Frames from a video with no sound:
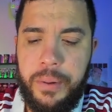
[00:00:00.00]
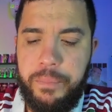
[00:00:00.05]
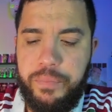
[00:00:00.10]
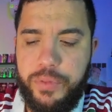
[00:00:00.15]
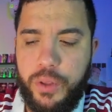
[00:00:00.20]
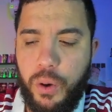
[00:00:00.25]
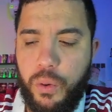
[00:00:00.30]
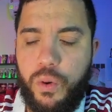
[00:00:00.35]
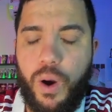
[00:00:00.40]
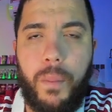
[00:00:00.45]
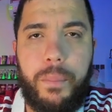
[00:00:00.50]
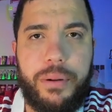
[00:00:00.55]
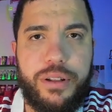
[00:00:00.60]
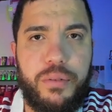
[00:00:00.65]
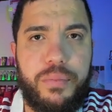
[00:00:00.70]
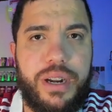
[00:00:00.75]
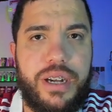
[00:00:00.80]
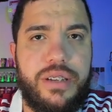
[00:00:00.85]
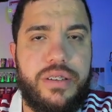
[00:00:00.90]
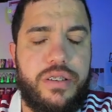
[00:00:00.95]
Então Copa do
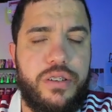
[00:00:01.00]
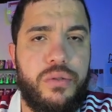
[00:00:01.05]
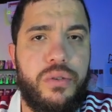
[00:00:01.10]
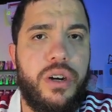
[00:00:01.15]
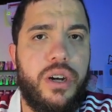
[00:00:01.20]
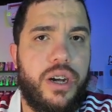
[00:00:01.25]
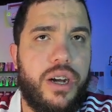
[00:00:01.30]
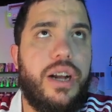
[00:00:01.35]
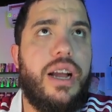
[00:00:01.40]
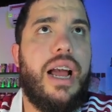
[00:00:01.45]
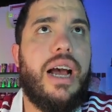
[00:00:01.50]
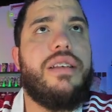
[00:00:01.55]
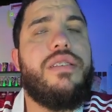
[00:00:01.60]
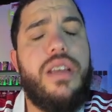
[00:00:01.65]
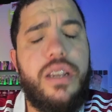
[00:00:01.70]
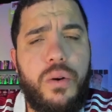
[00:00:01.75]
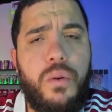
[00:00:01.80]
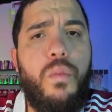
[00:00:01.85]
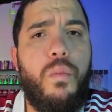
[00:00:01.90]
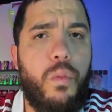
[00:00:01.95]
Brasil ganhar
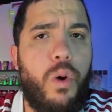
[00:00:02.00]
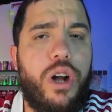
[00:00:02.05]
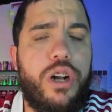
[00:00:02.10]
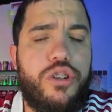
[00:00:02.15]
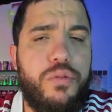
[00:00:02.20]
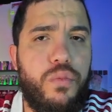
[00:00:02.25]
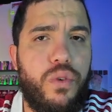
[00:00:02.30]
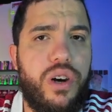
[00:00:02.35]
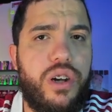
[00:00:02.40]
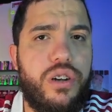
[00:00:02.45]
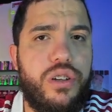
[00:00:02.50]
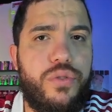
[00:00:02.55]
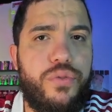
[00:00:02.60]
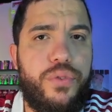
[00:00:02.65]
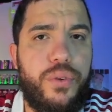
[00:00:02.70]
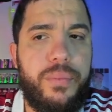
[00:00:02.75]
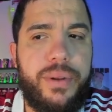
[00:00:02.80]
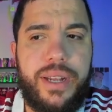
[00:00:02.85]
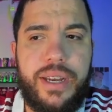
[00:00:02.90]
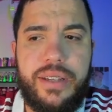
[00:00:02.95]
seria um ótimo ano do
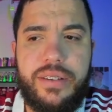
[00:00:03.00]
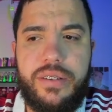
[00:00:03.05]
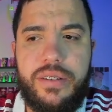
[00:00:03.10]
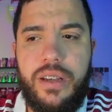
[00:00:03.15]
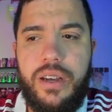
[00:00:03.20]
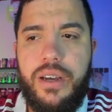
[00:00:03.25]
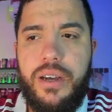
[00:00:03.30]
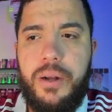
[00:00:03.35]
Fluminense.